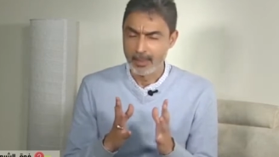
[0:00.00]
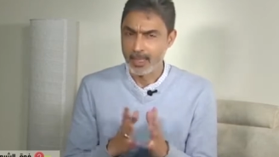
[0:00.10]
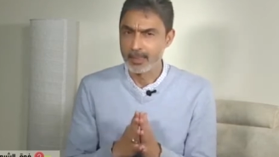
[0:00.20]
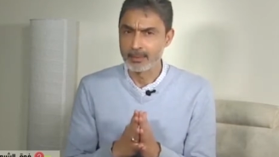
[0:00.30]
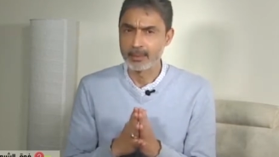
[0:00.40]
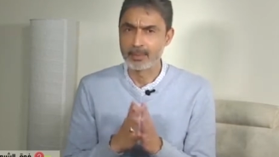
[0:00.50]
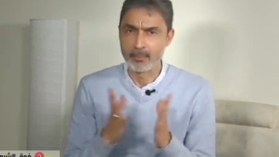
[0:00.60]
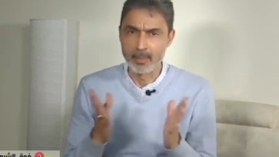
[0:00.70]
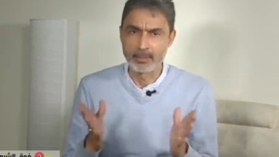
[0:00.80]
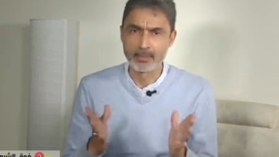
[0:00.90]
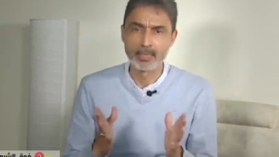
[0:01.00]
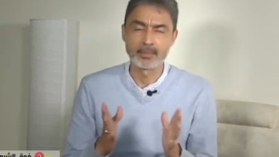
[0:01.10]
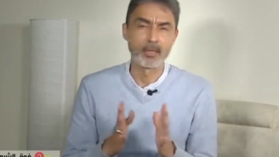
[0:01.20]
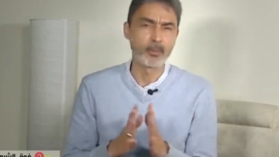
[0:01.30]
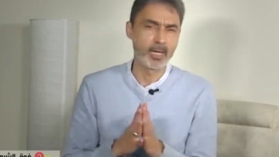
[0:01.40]
كانت
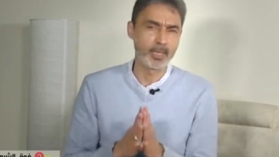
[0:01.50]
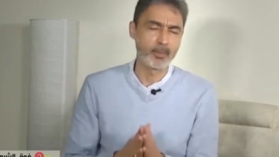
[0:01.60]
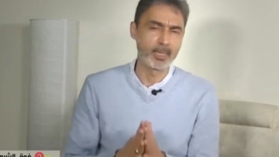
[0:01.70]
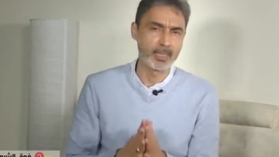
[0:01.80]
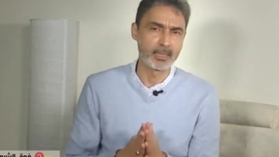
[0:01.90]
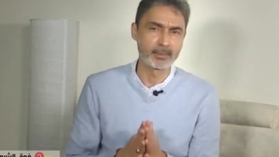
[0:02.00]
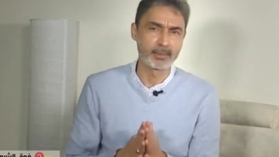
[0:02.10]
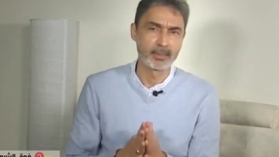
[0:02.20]
نباتات أو حيوانات